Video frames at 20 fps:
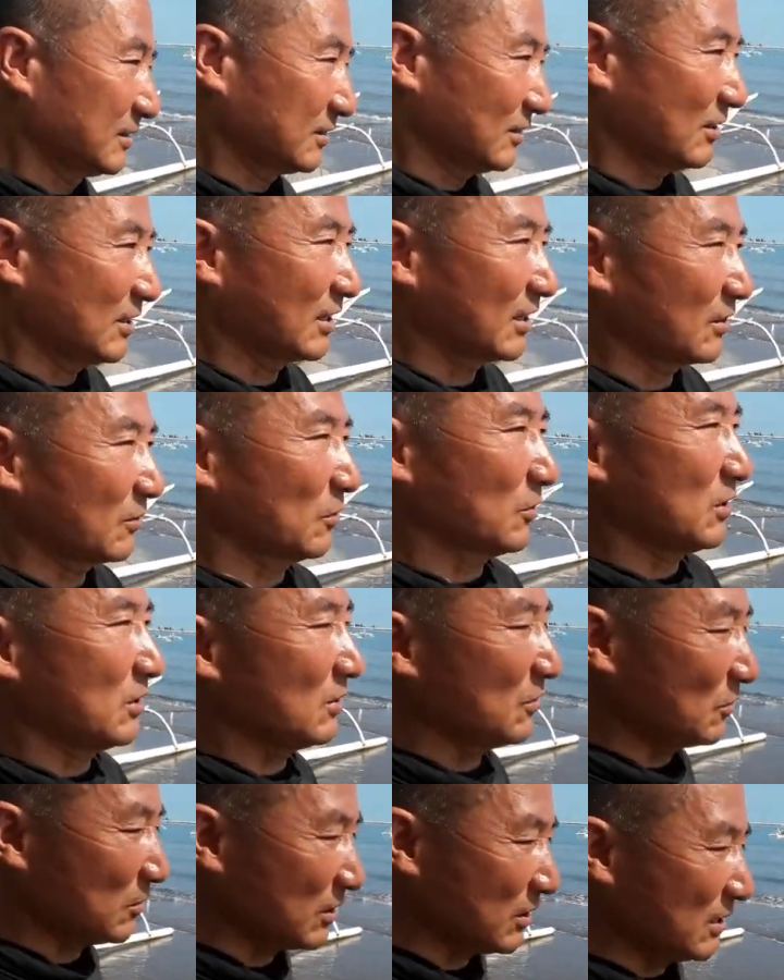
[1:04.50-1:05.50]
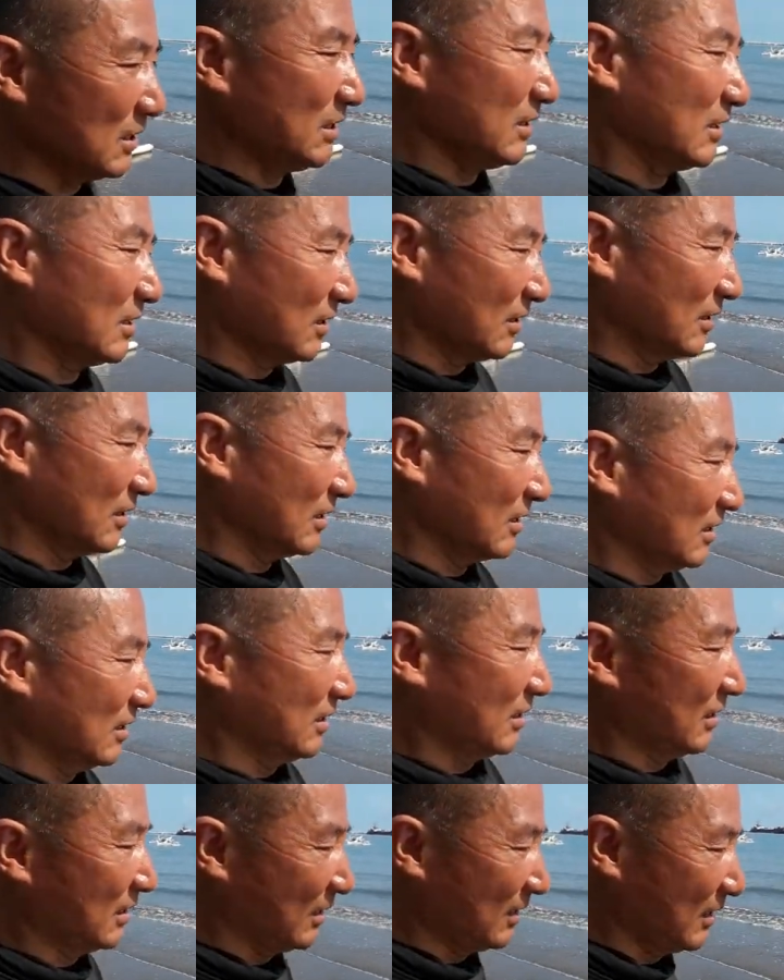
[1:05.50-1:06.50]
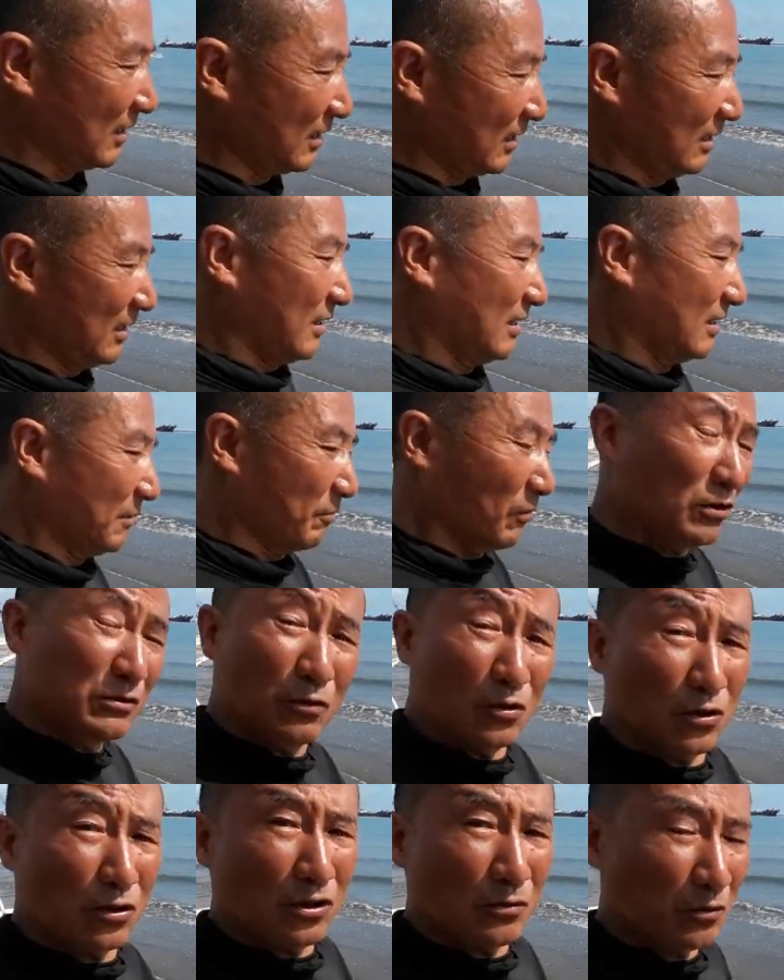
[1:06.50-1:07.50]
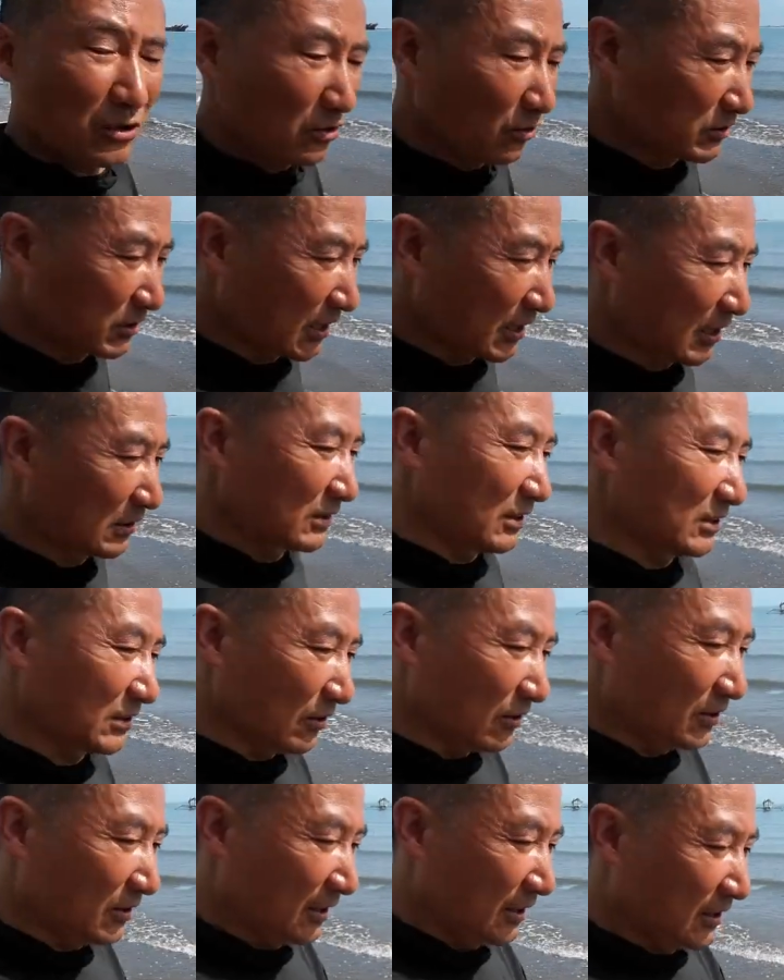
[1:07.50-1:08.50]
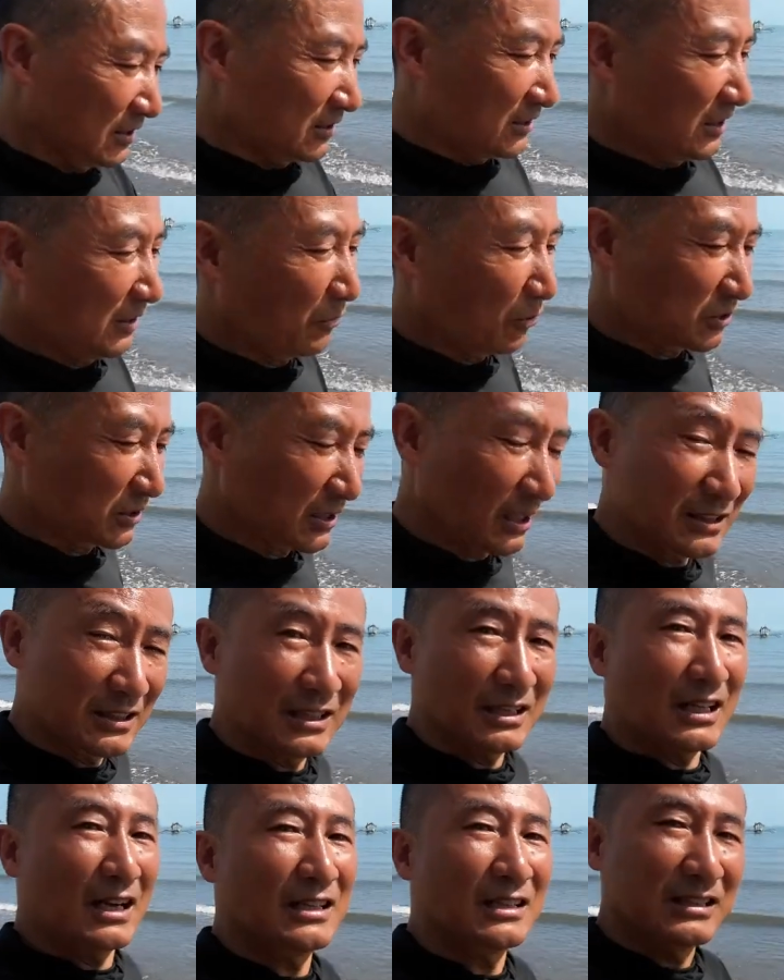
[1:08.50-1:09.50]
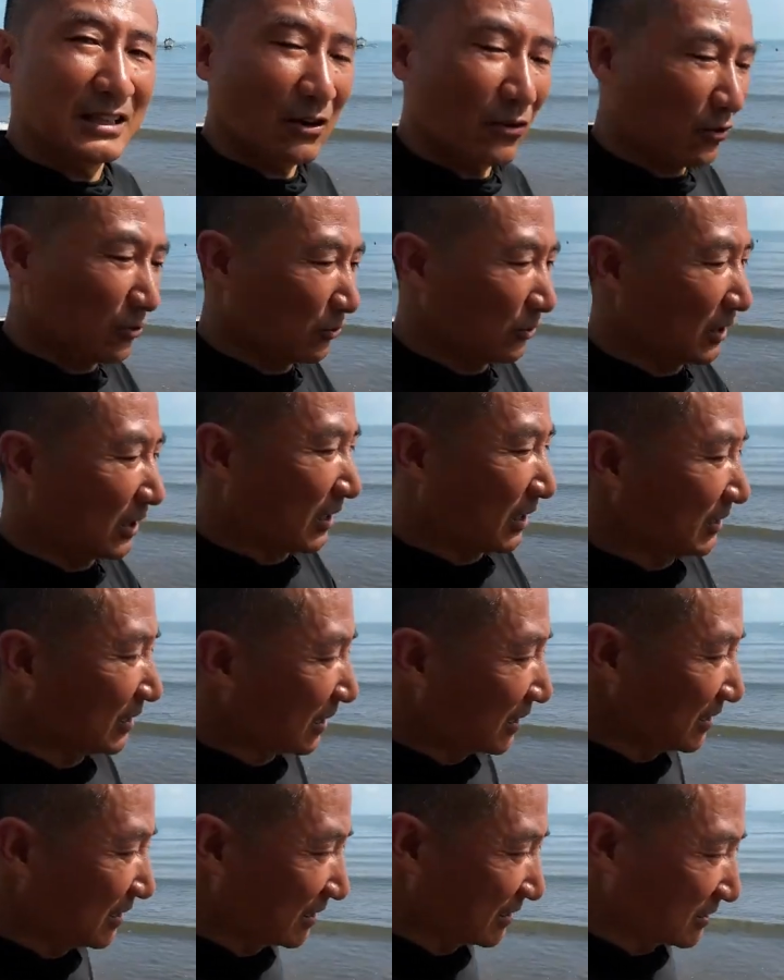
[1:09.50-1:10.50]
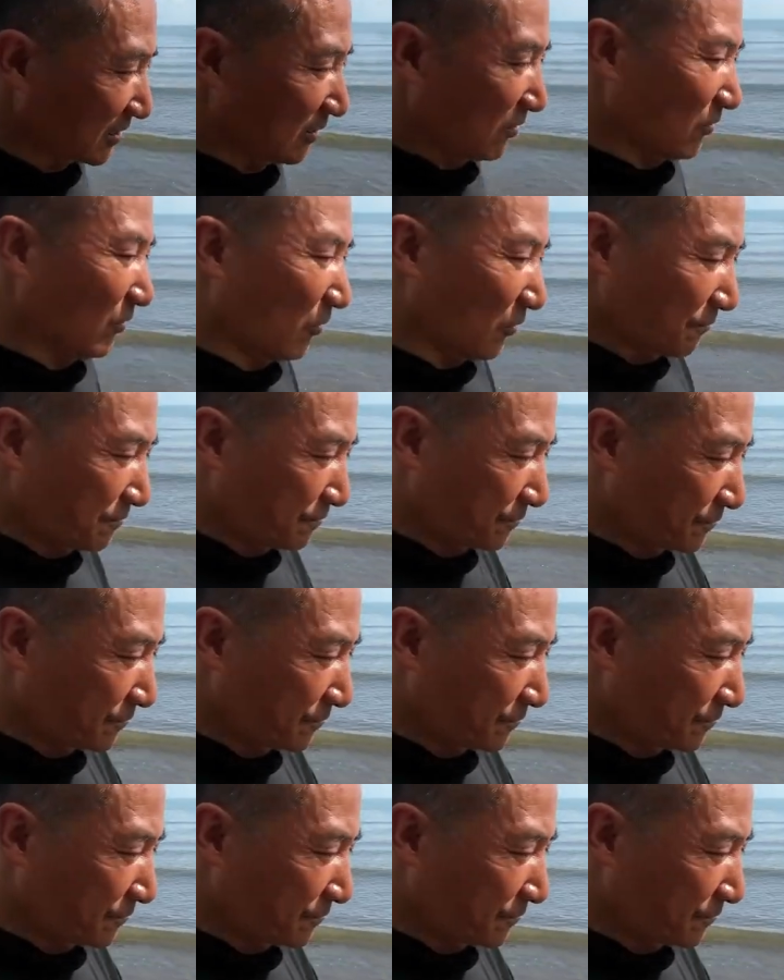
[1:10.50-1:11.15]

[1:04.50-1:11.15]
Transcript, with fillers: それで時々、えー、僕もとても気をつけてるんですよ水没させたりしたことなんかないんですけど、